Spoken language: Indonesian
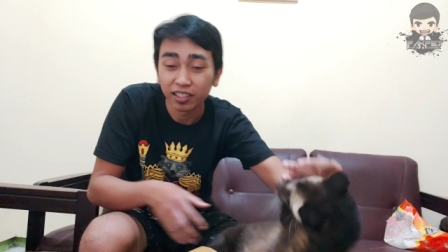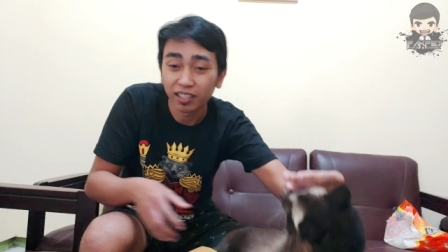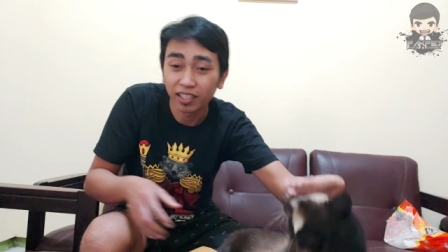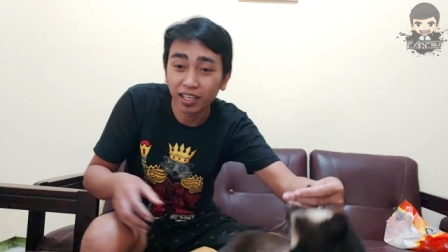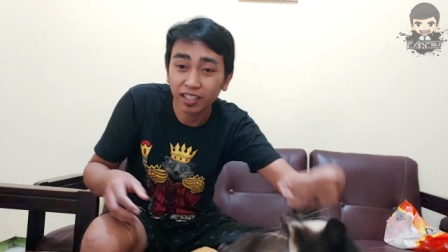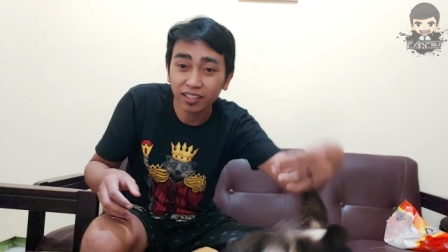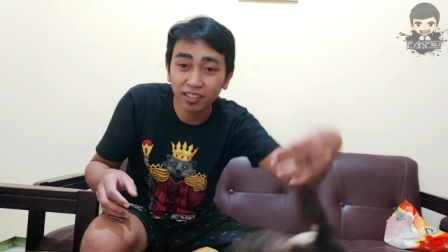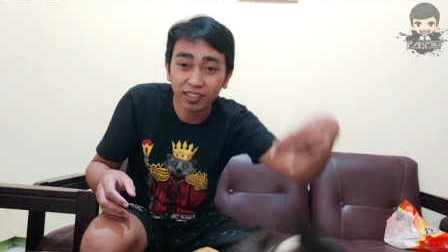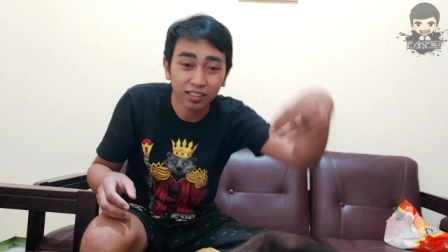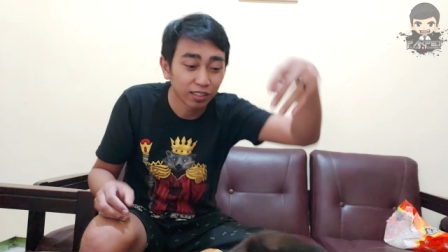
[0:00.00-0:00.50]

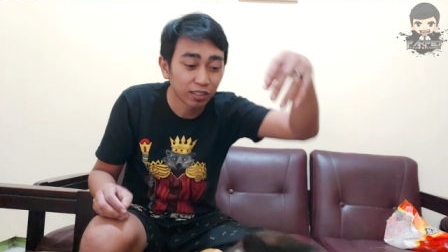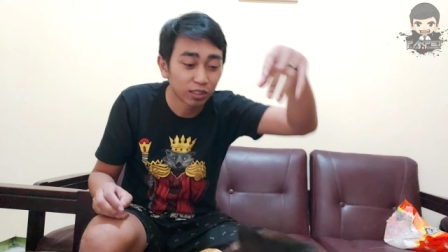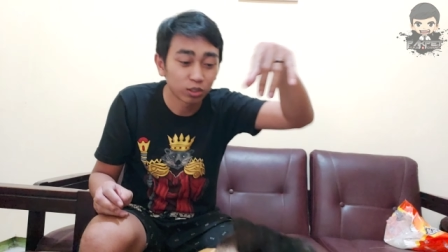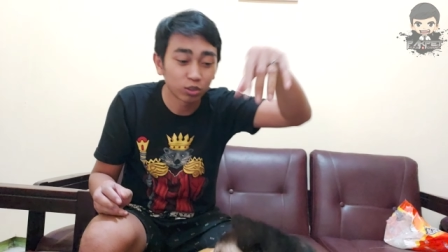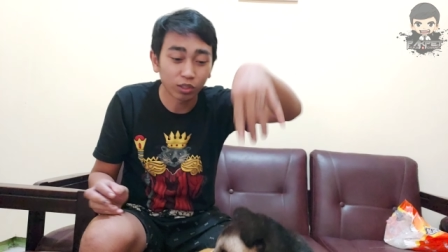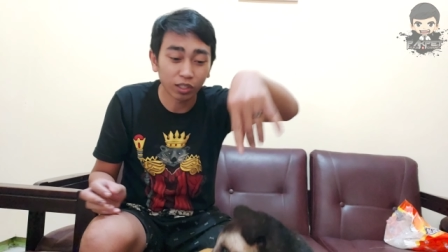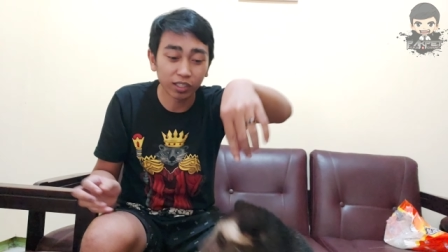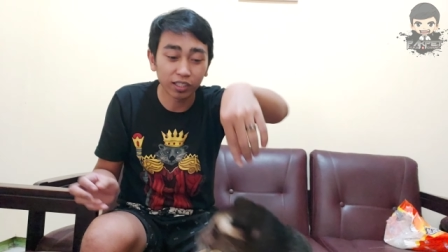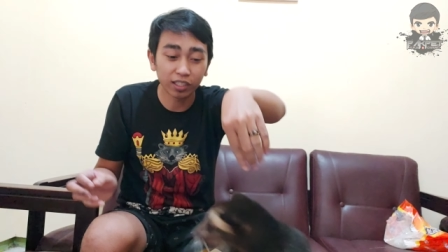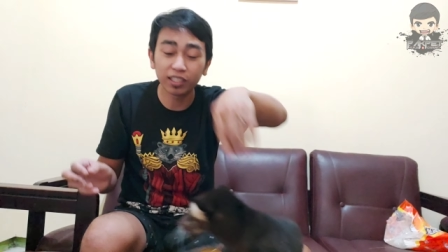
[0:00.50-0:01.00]
dan
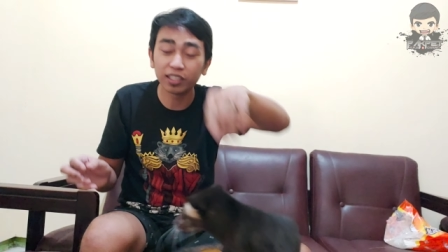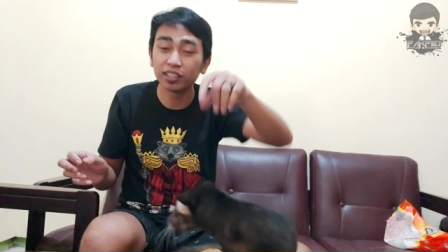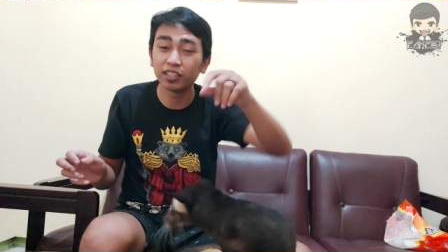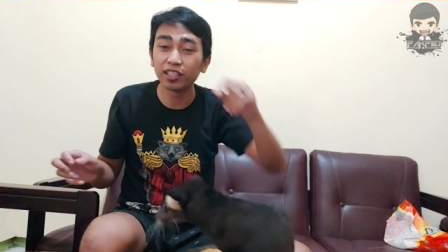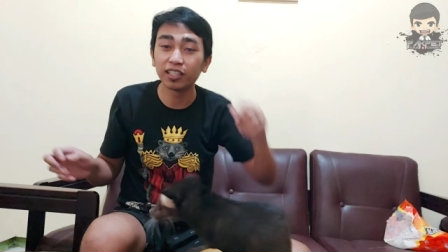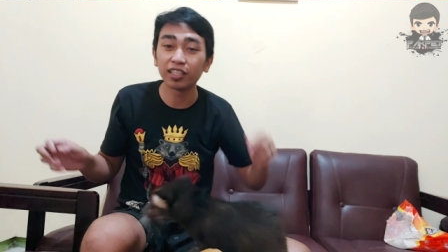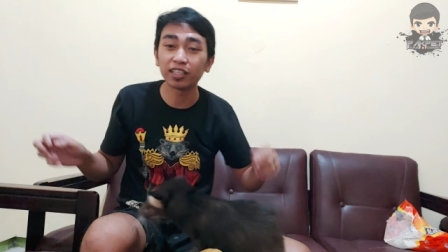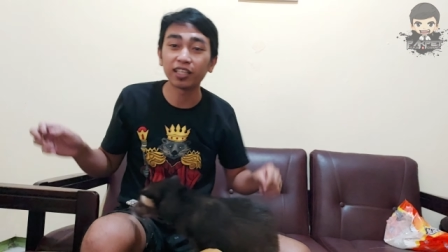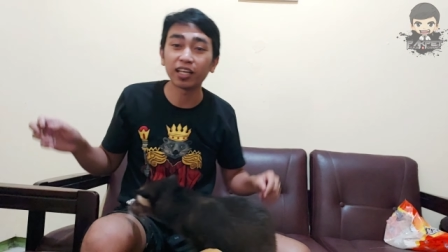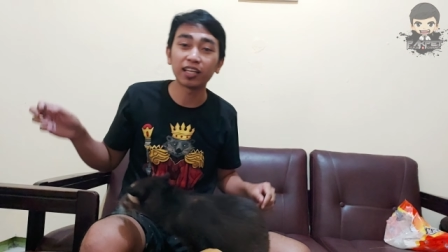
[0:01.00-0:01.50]
suka
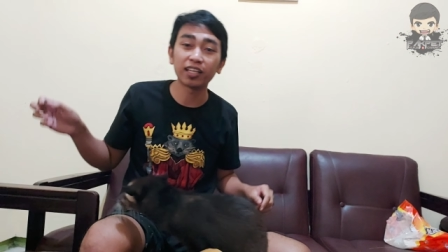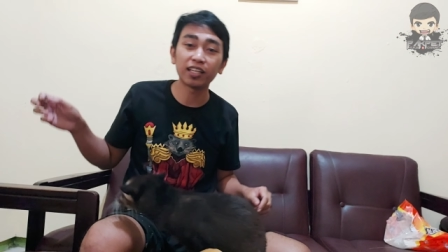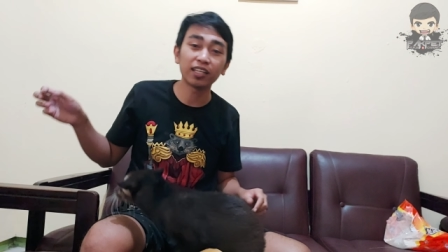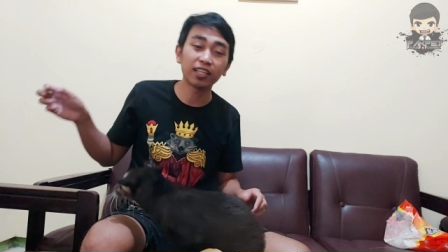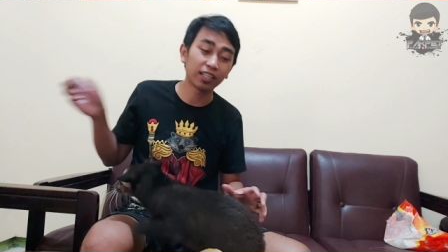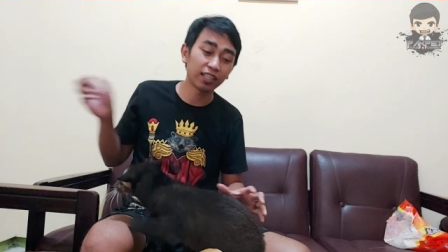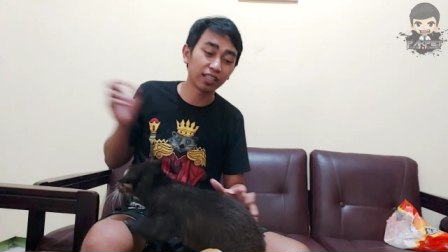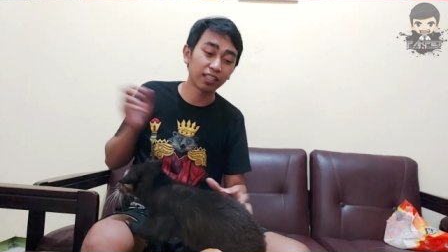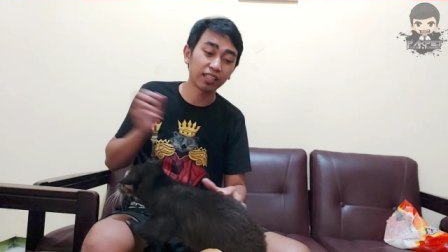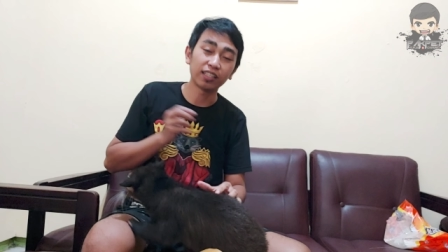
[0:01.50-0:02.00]
gigit-gigit kayak
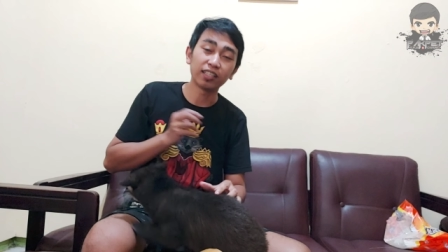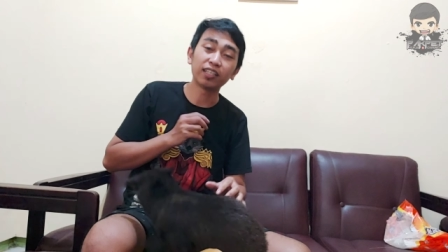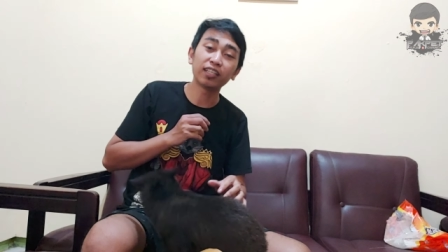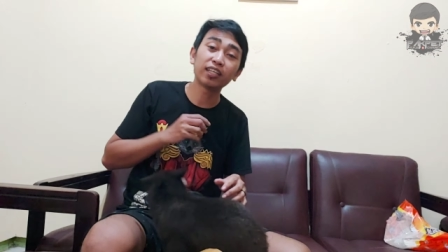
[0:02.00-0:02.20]
gini.